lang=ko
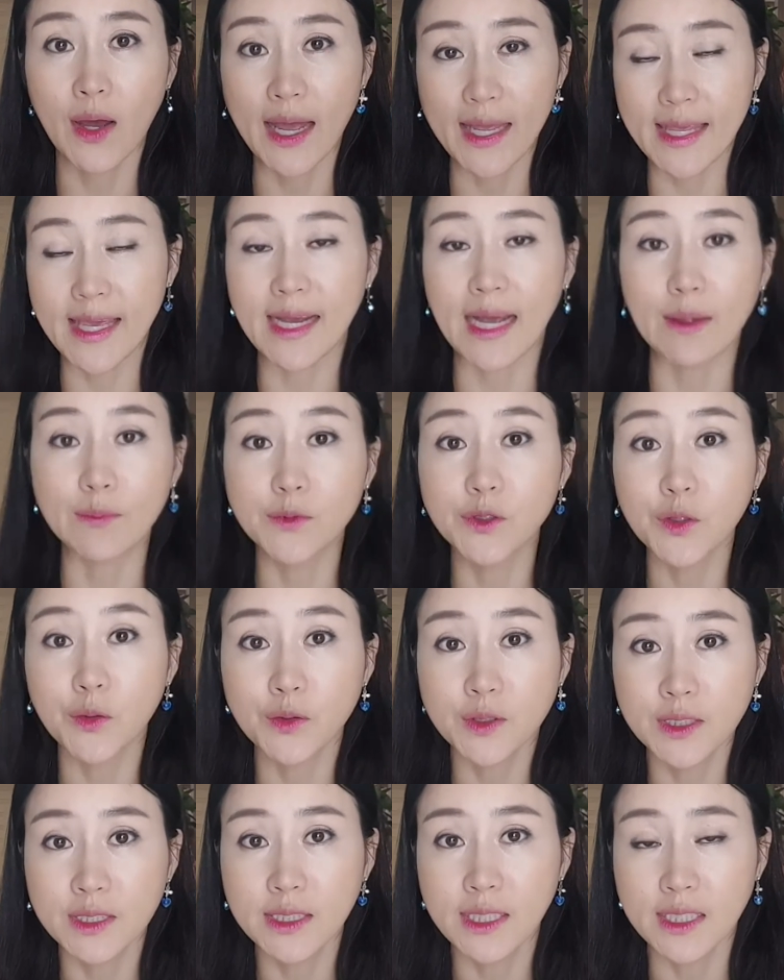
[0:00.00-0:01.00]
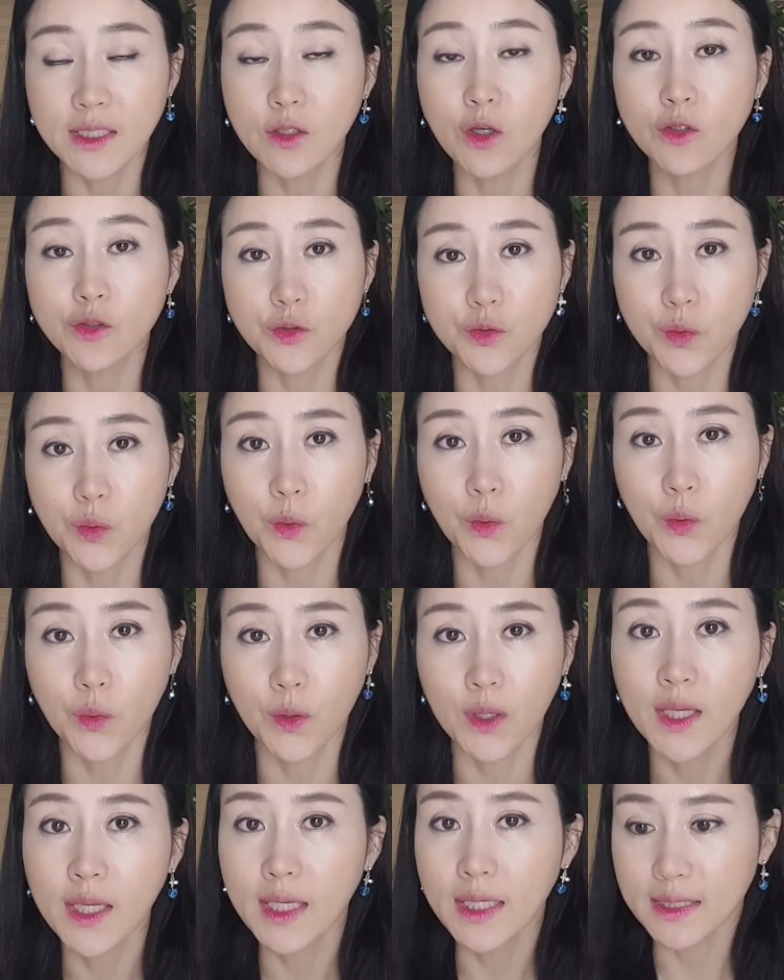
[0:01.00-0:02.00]
아이의 감정을
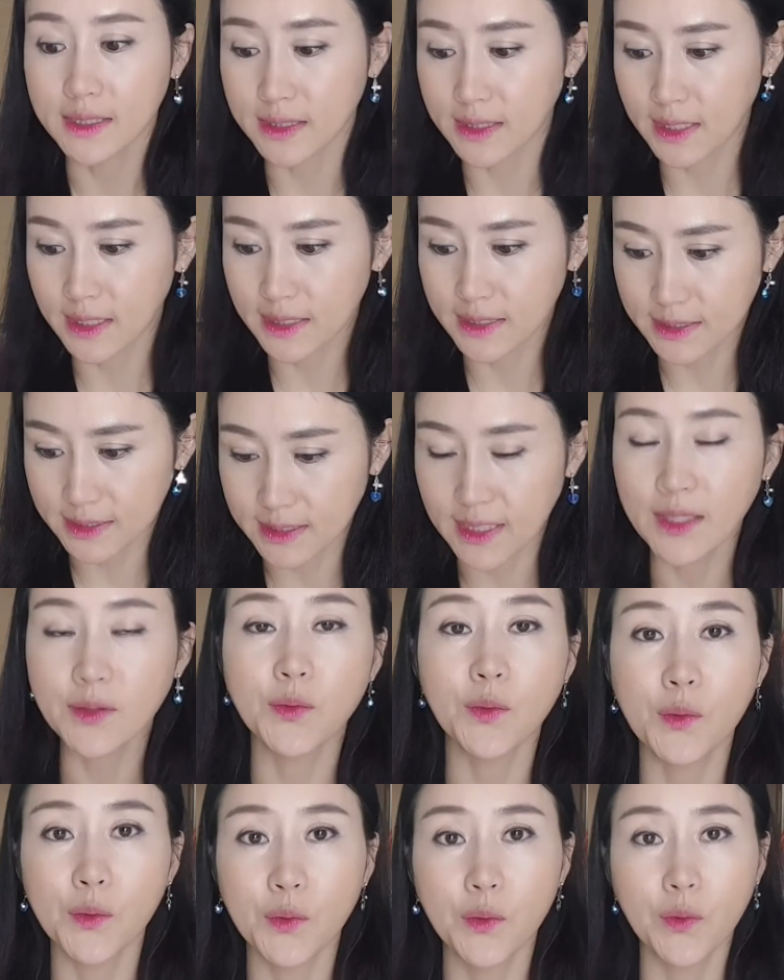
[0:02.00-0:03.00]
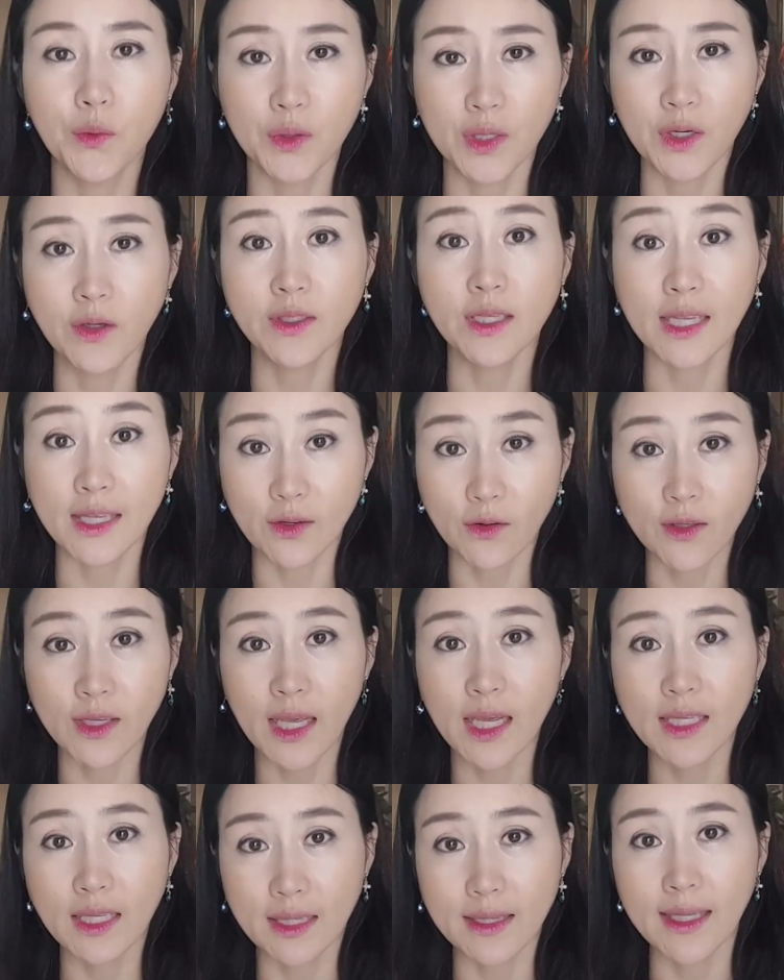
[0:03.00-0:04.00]
읽어주고 그, 그래도 이럴 땐 이렇게
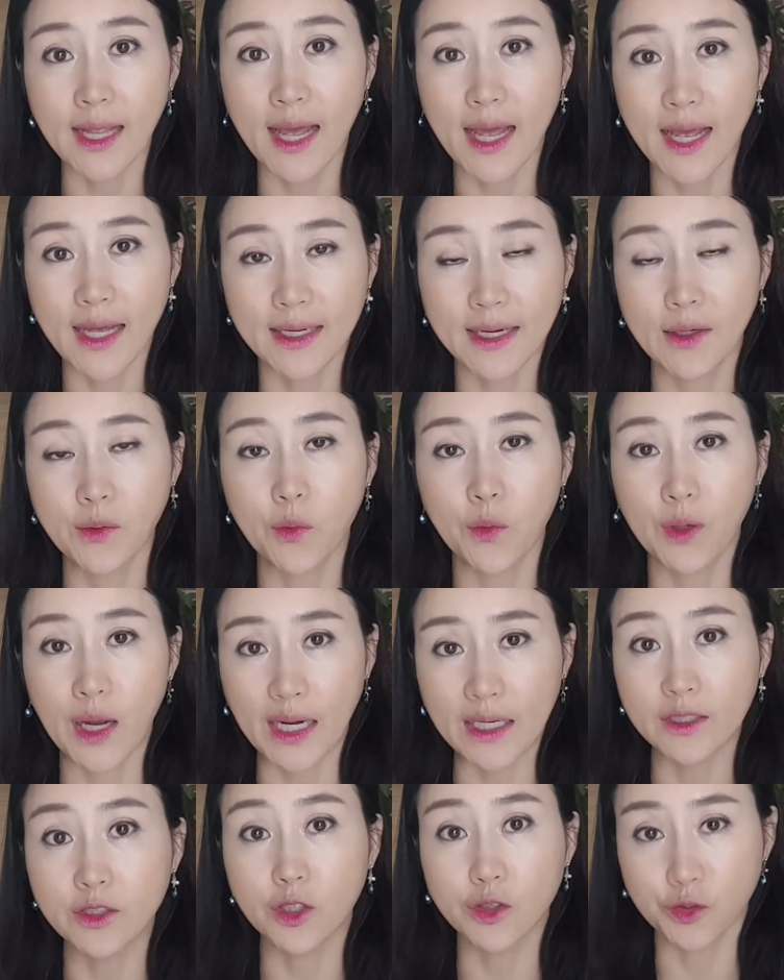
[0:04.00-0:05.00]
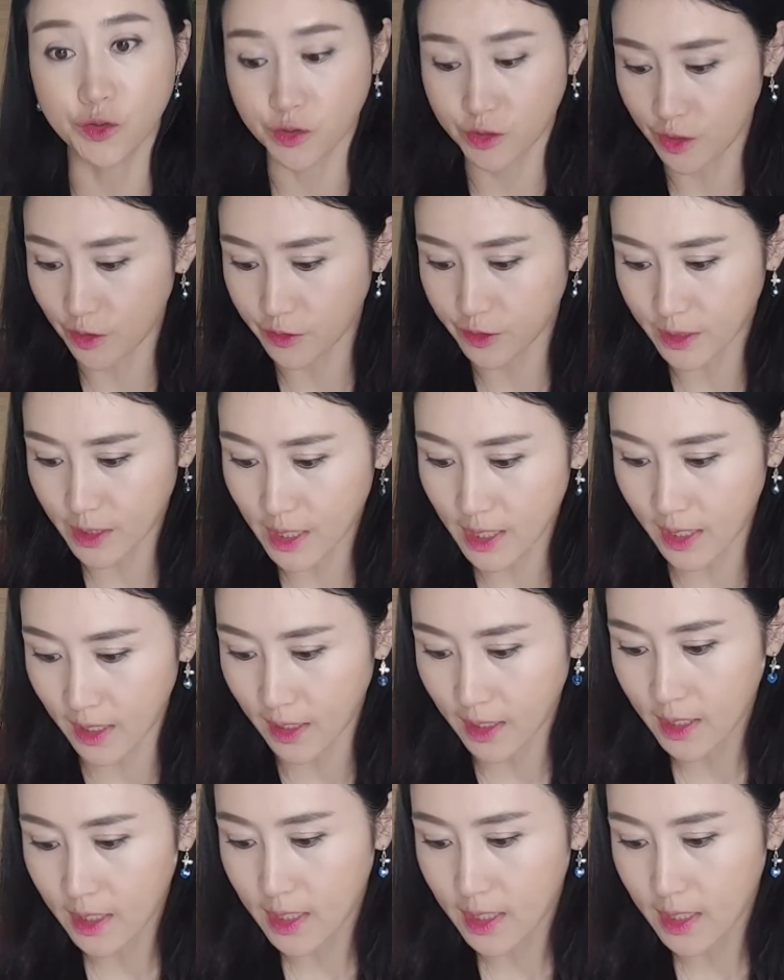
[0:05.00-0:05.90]
해야 된다라고 가르쳐주는 형인데